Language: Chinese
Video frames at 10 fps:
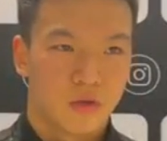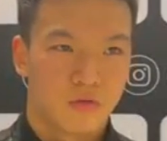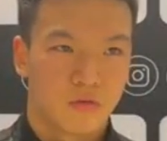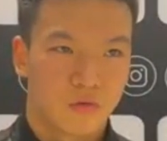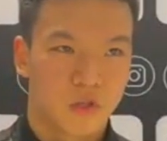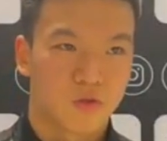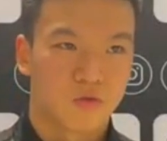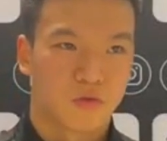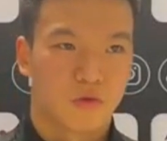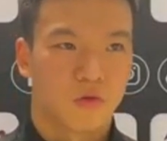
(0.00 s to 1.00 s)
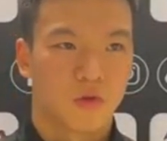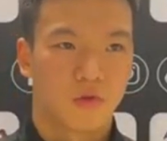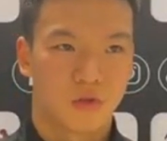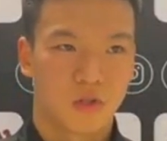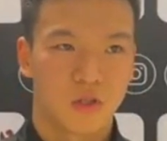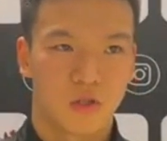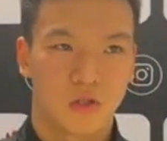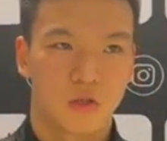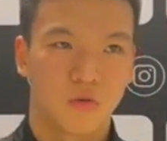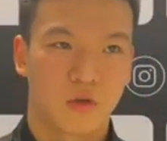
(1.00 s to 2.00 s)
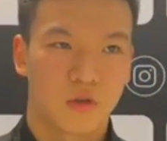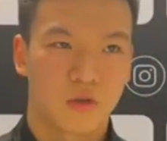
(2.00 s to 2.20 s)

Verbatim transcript: 那种战术，自己的因为